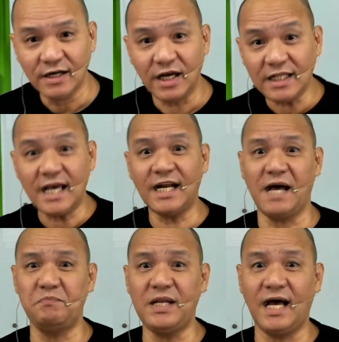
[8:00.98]
E di
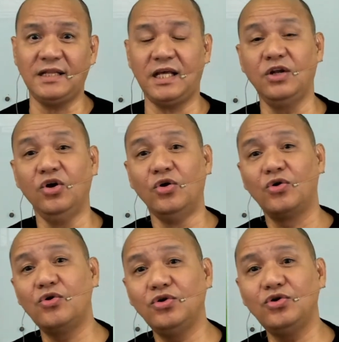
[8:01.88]
hanapin natin
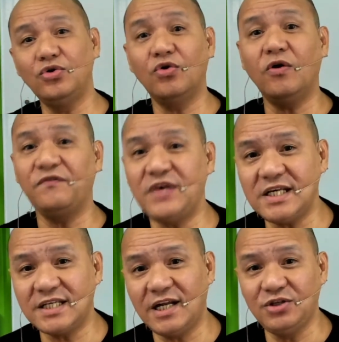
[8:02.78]
kung yung
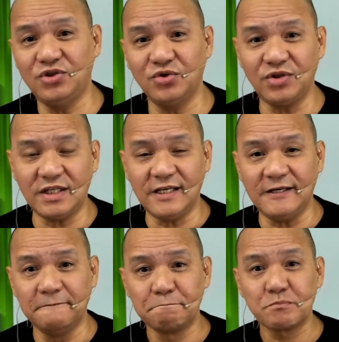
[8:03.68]
official duty
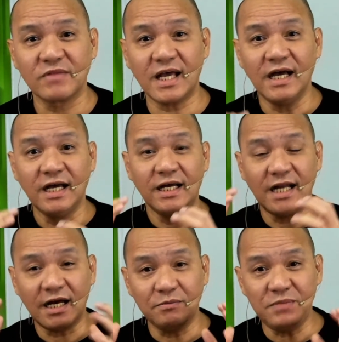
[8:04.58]

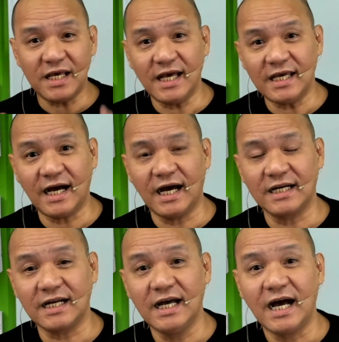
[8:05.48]
ng DIR
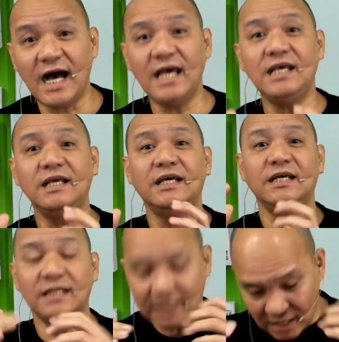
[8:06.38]
ay
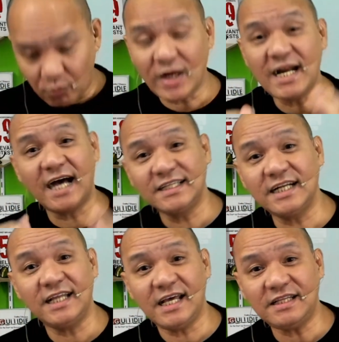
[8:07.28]
na 180
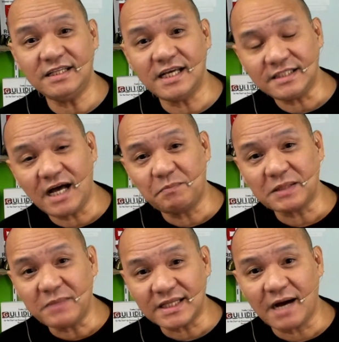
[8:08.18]
days dapat
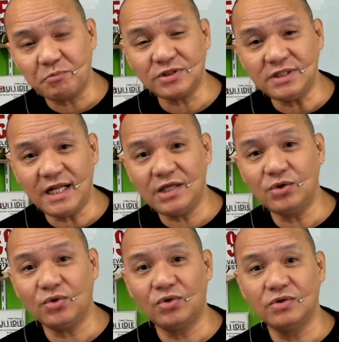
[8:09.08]
matapos nila
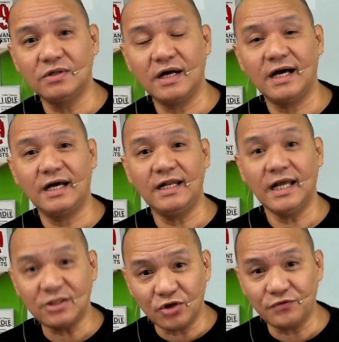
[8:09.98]
yung uh,
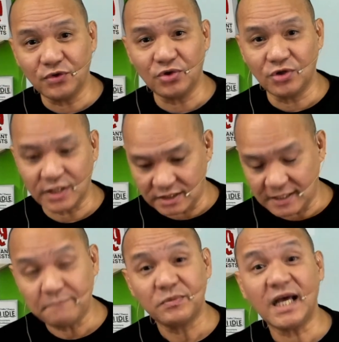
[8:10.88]
letter of
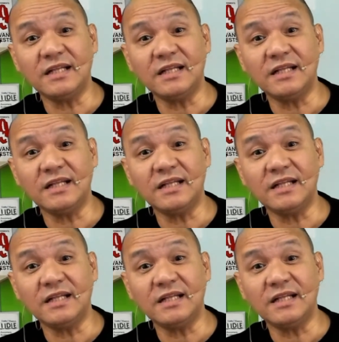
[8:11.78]
authority ay